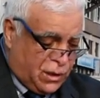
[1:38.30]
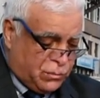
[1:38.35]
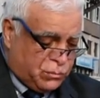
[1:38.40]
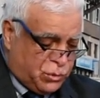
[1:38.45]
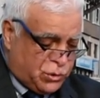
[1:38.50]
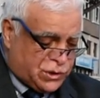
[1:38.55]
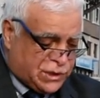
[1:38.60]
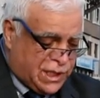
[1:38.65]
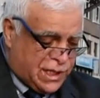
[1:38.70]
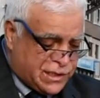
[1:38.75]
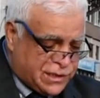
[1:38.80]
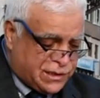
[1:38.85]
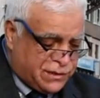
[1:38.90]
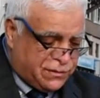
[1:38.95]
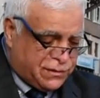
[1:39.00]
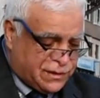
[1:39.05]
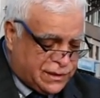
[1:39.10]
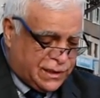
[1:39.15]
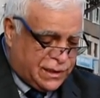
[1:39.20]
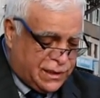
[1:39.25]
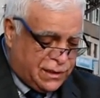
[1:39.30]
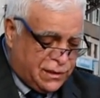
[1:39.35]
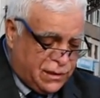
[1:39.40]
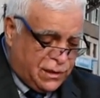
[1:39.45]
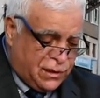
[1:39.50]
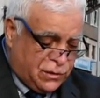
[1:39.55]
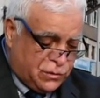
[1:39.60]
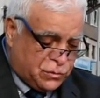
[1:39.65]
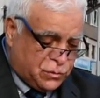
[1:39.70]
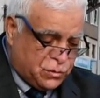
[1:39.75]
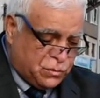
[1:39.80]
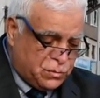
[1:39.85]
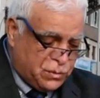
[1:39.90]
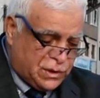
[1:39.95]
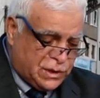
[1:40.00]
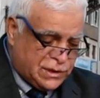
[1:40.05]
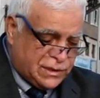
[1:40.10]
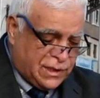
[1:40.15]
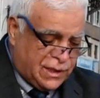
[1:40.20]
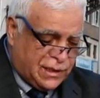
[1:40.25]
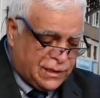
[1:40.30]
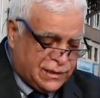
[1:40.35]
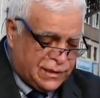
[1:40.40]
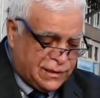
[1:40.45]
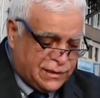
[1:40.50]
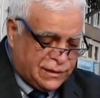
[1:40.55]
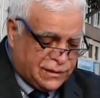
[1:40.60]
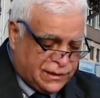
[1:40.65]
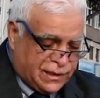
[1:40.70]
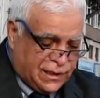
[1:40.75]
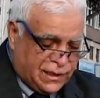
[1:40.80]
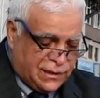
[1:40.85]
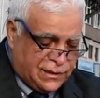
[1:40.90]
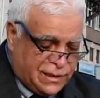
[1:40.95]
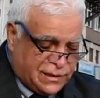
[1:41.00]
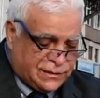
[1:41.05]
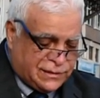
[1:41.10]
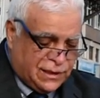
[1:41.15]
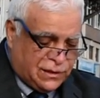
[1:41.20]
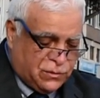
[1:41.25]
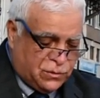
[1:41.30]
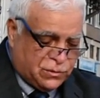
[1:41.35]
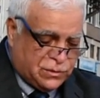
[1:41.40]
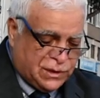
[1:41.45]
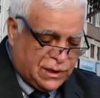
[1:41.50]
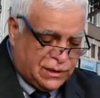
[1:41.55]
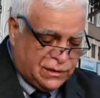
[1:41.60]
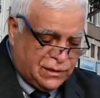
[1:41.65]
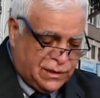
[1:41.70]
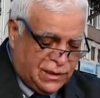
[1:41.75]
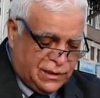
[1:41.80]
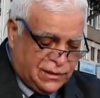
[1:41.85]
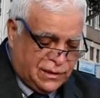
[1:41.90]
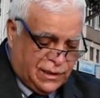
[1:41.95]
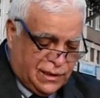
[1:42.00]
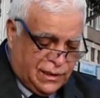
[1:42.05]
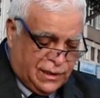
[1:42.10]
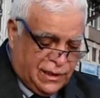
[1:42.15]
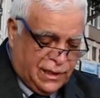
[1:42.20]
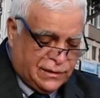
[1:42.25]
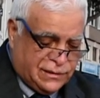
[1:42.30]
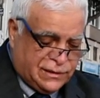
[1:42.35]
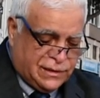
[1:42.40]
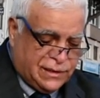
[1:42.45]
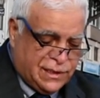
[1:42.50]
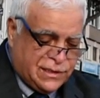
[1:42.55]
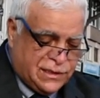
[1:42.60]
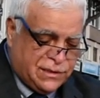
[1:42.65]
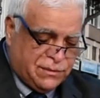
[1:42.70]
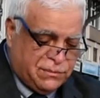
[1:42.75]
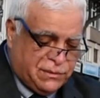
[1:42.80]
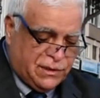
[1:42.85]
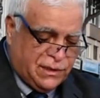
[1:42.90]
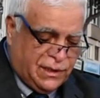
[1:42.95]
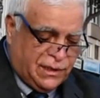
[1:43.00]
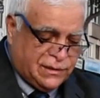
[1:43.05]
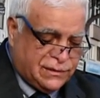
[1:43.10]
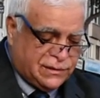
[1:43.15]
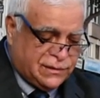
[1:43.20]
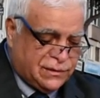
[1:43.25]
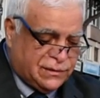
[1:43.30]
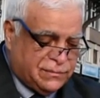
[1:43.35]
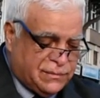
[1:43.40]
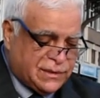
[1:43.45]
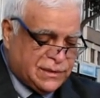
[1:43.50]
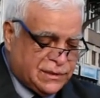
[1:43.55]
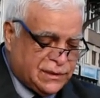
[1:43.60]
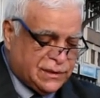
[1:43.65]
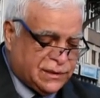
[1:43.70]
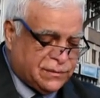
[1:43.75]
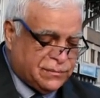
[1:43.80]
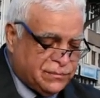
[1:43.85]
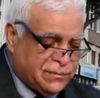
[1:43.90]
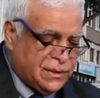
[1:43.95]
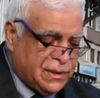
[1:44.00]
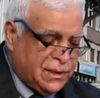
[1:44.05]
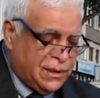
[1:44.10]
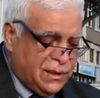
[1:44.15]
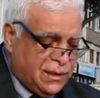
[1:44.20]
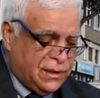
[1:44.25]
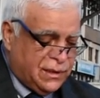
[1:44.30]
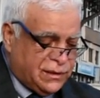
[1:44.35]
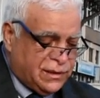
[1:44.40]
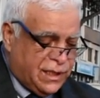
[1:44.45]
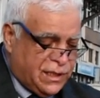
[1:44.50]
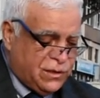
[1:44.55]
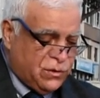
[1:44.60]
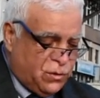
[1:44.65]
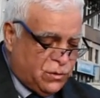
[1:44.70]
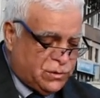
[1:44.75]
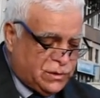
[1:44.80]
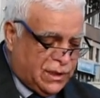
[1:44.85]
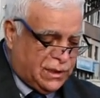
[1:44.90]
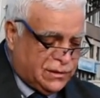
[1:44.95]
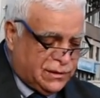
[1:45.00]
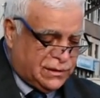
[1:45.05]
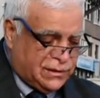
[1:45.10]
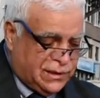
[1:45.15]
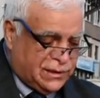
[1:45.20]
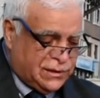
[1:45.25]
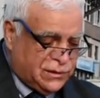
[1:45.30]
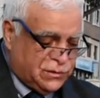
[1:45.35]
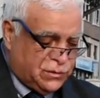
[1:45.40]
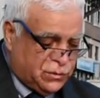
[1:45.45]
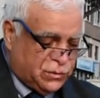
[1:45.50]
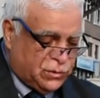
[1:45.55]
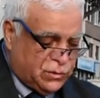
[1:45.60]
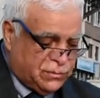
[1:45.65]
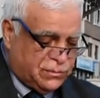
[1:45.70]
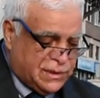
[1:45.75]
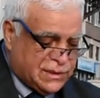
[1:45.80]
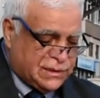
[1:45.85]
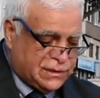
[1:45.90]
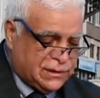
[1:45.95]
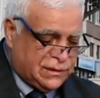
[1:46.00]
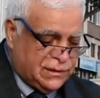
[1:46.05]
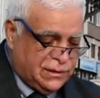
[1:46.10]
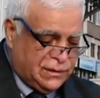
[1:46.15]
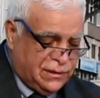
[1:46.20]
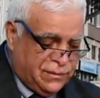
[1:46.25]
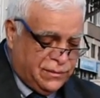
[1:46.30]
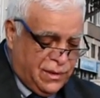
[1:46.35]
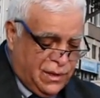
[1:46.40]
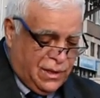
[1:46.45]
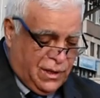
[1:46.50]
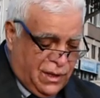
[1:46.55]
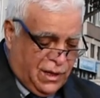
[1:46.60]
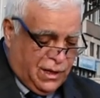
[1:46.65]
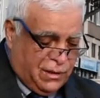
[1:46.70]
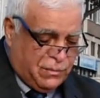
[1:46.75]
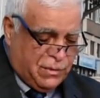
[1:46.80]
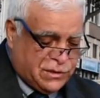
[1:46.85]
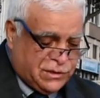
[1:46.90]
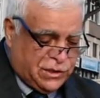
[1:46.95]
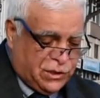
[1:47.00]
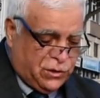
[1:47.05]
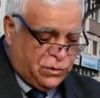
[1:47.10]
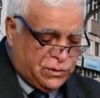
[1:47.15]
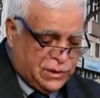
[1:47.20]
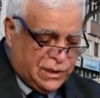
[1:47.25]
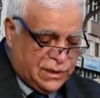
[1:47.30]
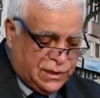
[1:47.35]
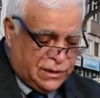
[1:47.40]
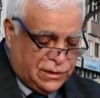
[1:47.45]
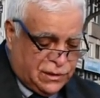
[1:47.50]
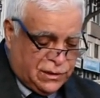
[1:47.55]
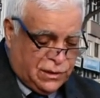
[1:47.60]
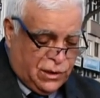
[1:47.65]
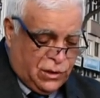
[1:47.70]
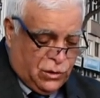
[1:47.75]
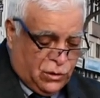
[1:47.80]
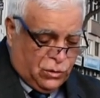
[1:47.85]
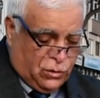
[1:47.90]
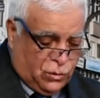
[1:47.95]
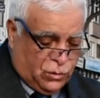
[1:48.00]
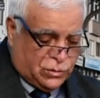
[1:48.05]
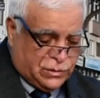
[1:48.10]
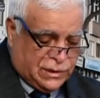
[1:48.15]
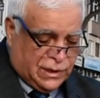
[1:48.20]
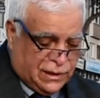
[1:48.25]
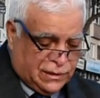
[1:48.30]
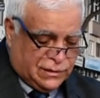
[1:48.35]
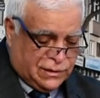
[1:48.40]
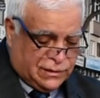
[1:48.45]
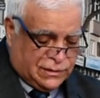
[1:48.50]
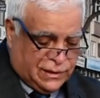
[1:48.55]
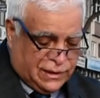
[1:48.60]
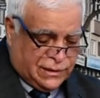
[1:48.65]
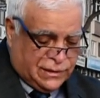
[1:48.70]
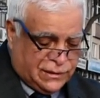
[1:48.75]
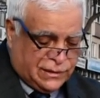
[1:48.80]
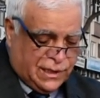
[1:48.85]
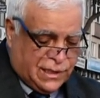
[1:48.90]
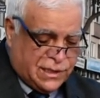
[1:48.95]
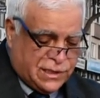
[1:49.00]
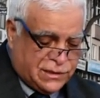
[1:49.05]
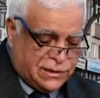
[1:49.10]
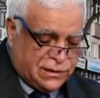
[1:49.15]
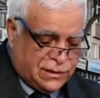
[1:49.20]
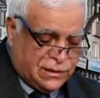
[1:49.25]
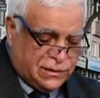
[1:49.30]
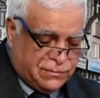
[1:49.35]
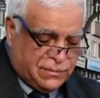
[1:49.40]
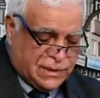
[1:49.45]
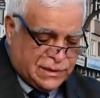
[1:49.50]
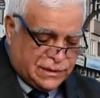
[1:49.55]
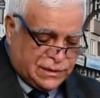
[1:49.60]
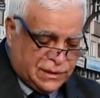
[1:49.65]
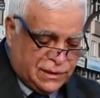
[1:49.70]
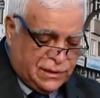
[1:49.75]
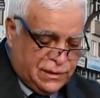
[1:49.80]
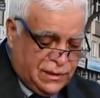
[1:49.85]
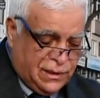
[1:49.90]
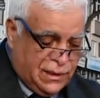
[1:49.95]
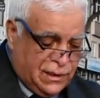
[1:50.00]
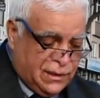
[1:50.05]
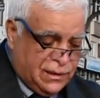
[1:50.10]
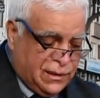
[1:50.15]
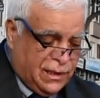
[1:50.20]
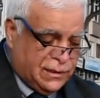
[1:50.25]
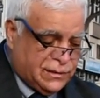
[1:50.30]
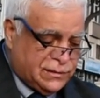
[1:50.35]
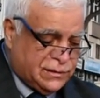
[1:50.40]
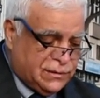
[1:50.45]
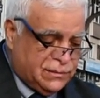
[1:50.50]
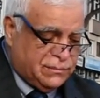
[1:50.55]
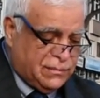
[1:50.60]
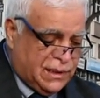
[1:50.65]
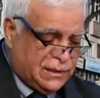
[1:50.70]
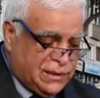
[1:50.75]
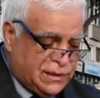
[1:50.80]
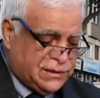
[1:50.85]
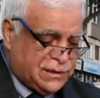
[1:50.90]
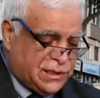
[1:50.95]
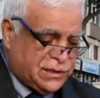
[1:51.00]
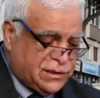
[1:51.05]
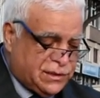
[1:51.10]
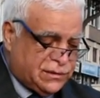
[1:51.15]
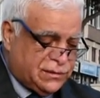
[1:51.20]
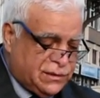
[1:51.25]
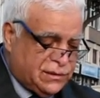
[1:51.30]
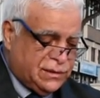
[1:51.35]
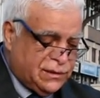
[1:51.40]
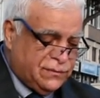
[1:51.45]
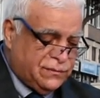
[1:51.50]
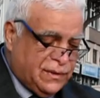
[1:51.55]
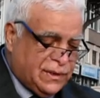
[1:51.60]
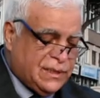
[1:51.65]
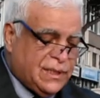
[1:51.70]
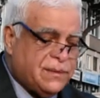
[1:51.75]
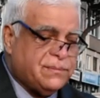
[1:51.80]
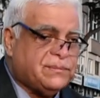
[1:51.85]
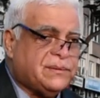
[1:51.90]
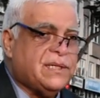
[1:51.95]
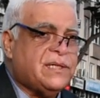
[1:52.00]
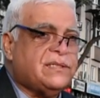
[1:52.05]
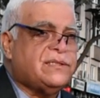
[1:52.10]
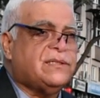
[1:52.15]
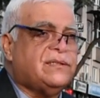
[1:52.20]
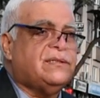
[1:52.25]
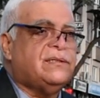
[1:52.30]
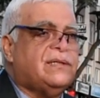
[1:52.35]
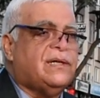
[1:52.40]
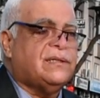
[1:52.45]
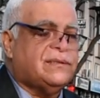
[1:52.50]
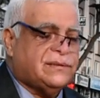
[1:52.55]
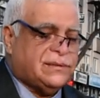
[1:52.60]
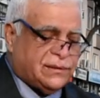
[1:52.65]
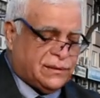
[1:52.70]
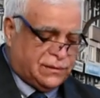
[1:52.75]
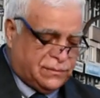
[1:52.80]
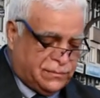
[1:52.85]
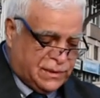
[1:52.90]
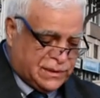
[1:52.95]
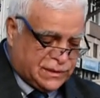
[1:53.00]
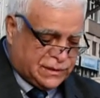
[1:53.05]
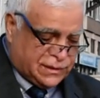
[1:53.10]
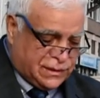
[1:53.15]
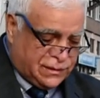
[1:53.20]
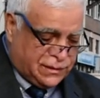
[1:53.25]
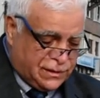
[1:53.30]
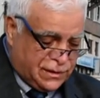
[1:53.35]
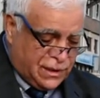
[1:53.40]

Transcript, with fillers: Bu çerçevede gönüllük idarelerinin geleneksel ortaklarla etkileşiminin arttırılması, yeni ortaklıkların kurulması, amaca yönelik ortaklıkların geliştirilmesi, katılımlarda çeşitliliğin ve kapsayıcılığın arttırılması,